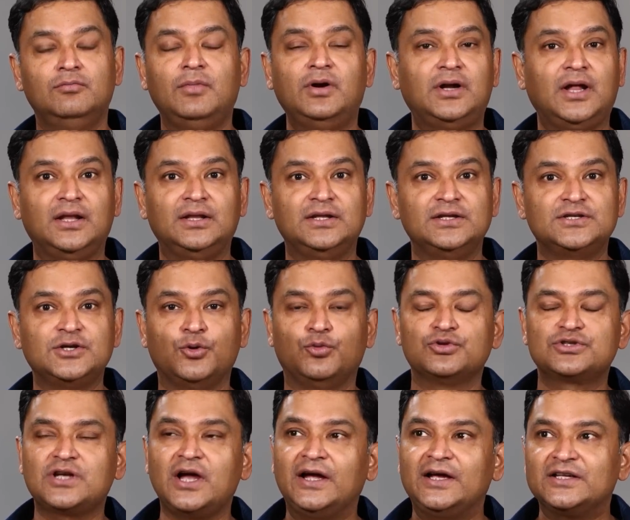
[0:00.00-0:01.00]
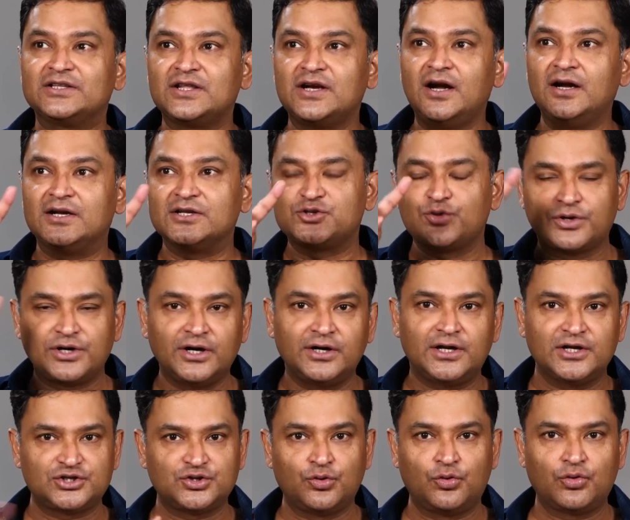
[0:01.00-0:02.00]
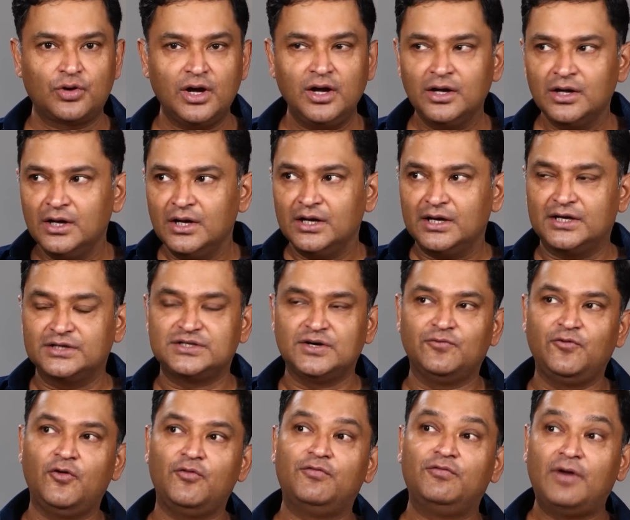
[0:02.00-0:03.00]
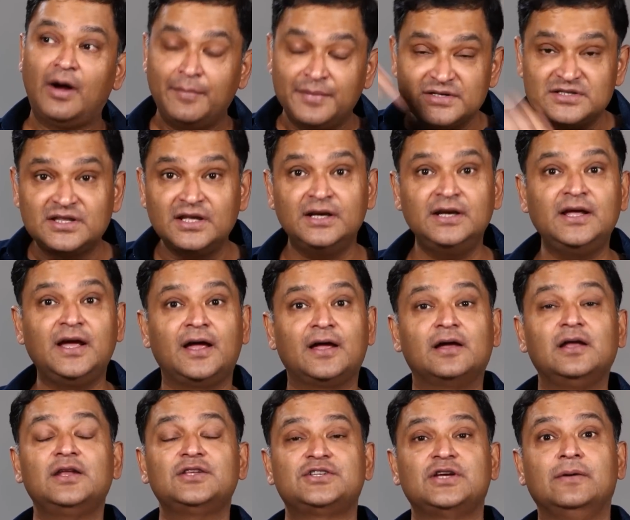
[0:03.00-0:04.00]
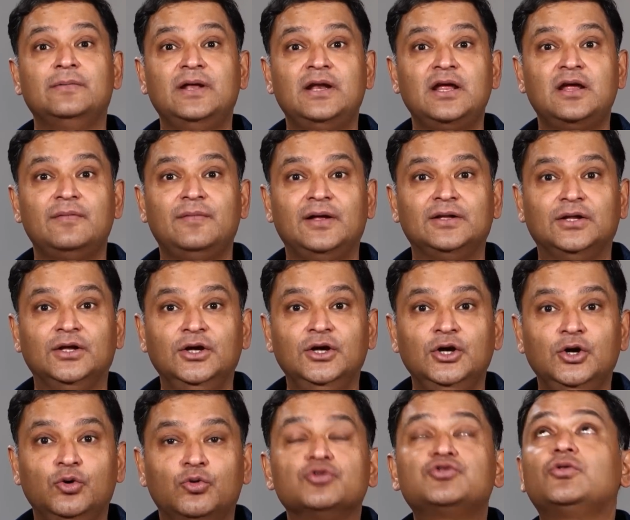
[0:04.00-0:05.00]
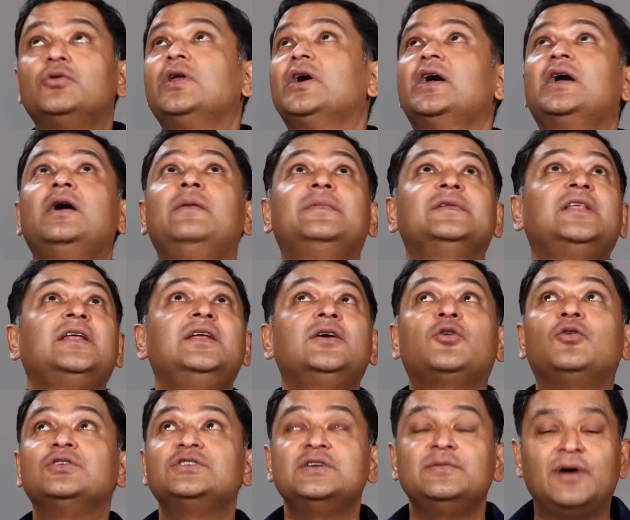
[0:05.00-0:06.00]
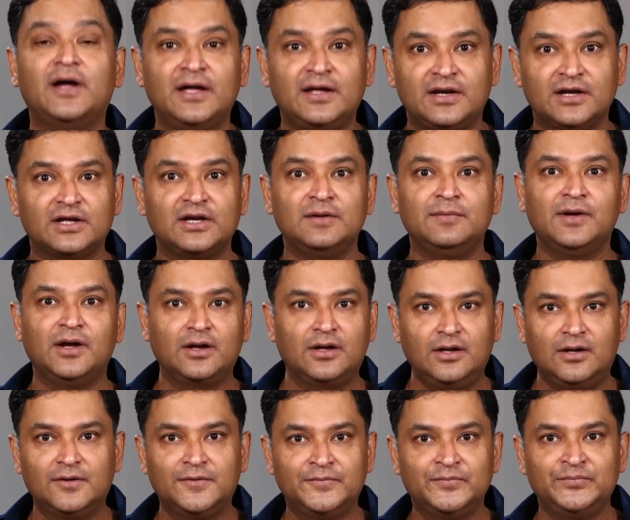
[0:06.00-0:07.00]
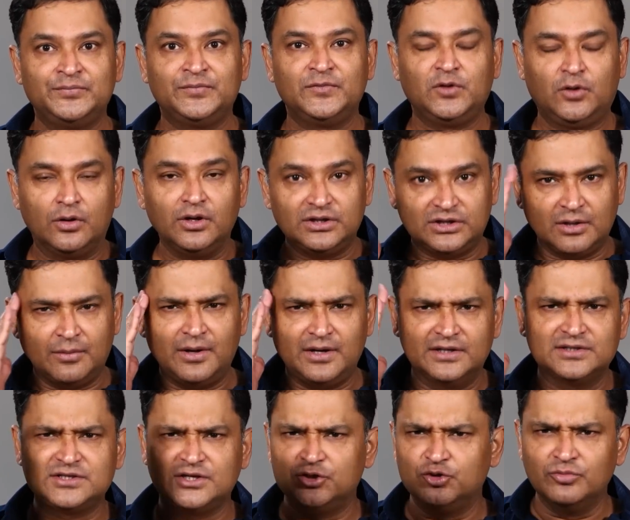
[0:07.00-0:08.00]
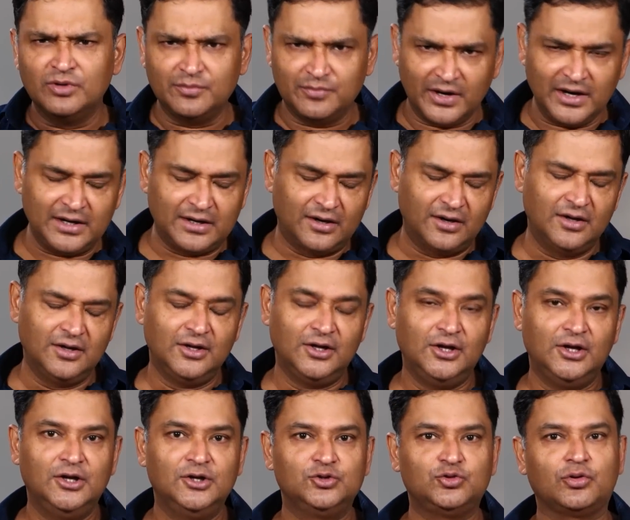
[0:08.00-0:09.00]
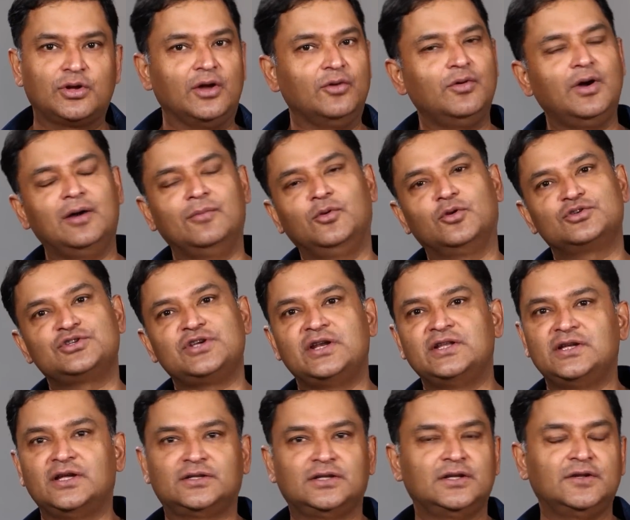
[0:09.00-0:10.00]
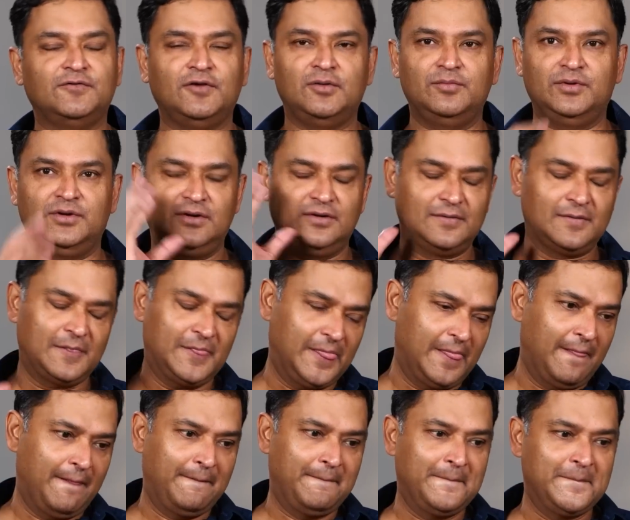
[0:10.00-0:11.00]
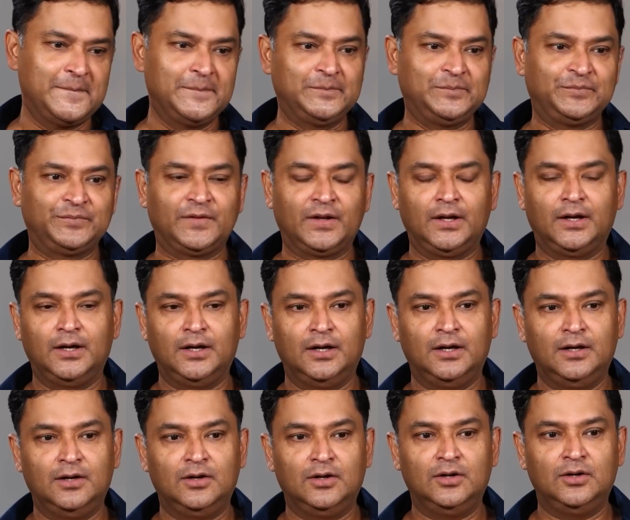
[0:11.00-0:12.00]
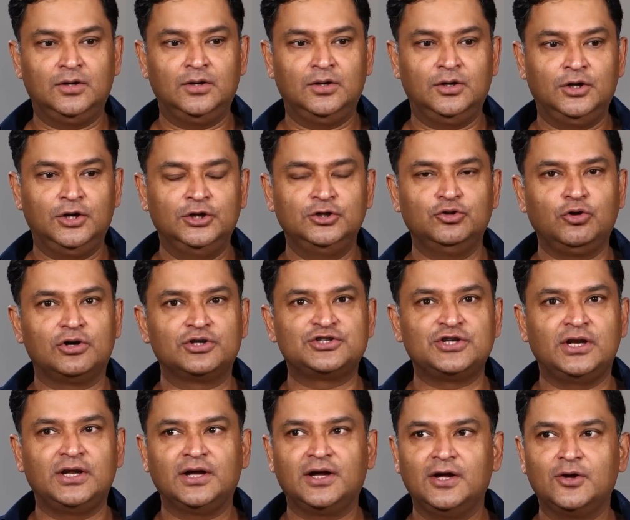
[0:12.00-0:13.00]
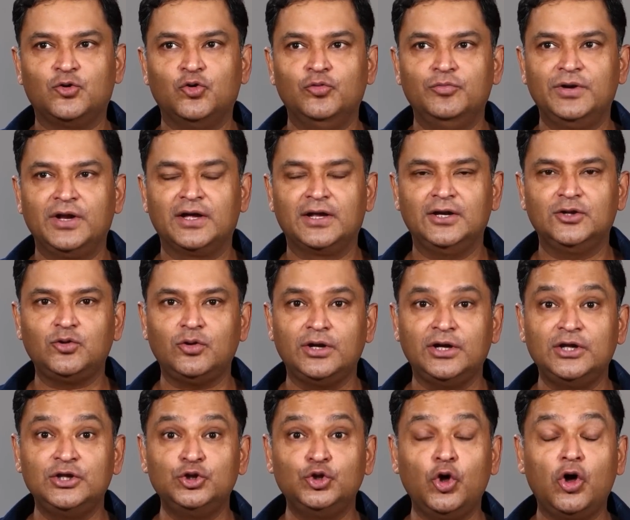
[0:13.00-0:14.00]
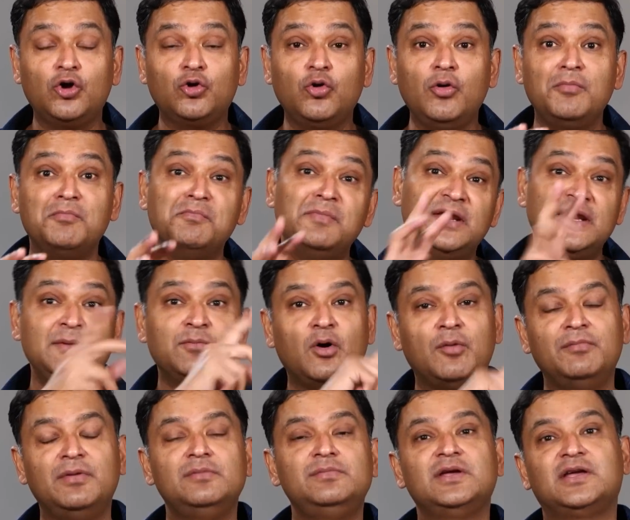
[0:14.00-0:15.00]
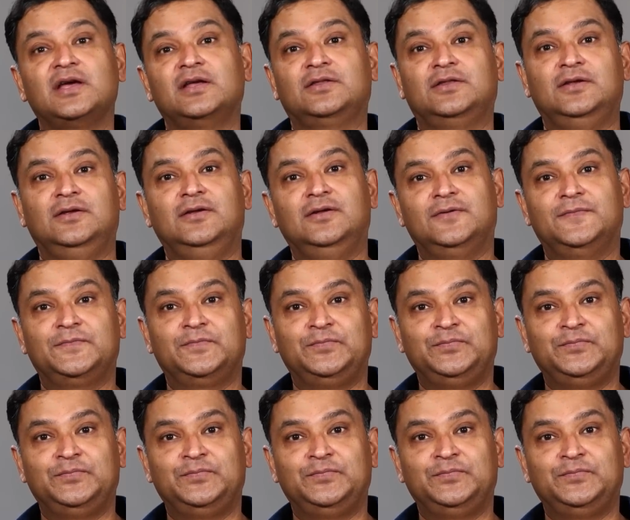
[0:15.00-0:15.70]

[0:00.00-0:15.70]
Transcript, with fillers: में डाल दीजिए उसका इतना डिसोरियंटेशन होगा कि जब वो वापस दिल्ली आएगा ना छह महीने के बाद उसको लगेगा पता नहीं कौन सी माया नगरी में आ गया क्योंकि इट्स अ ह्यूमन ब्रेन तो क्या हुआ हम लोग चले जाते थे वहां पर इंदौर चले गए घूमने के लिए तो इंदौर को मिनी बॉम्बे भी कहते हैं